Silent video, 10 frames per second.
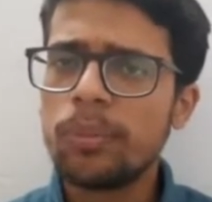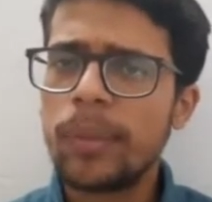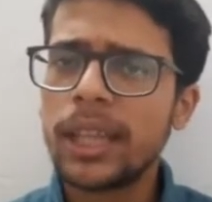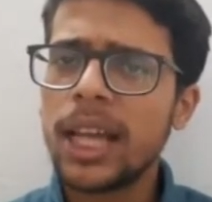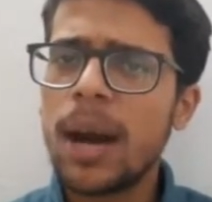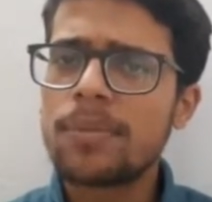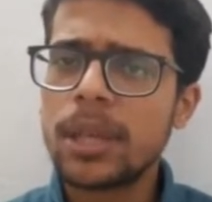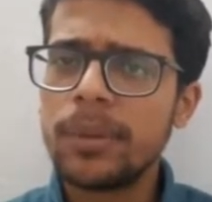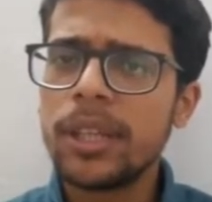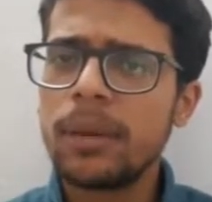मैं था आप
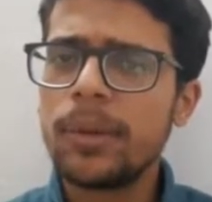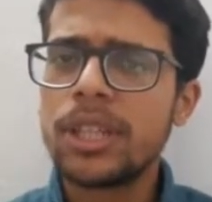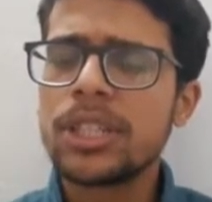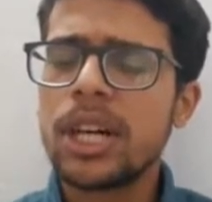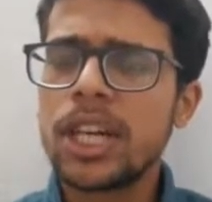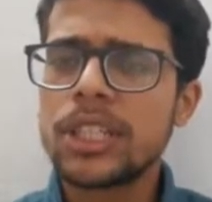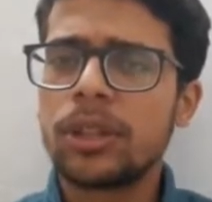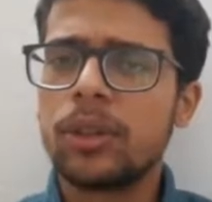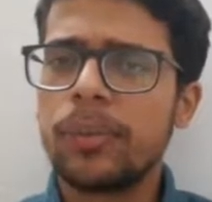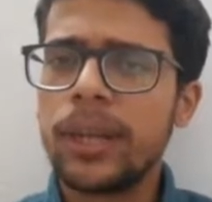सभी के बीच
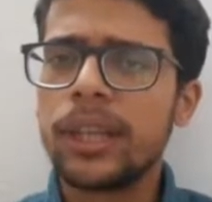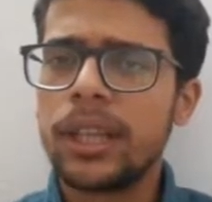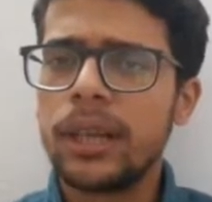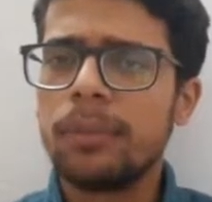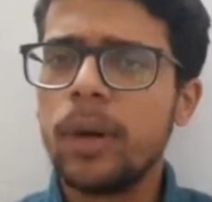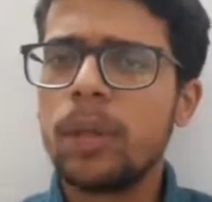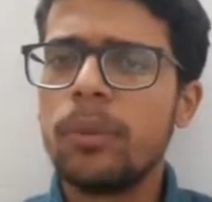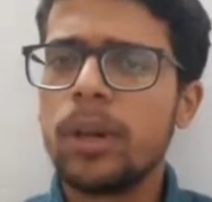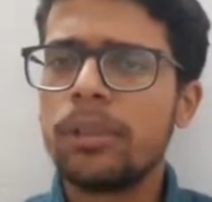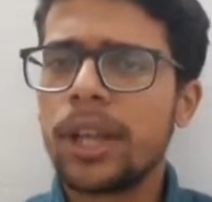हर्षित उमरेती बहुत बहुत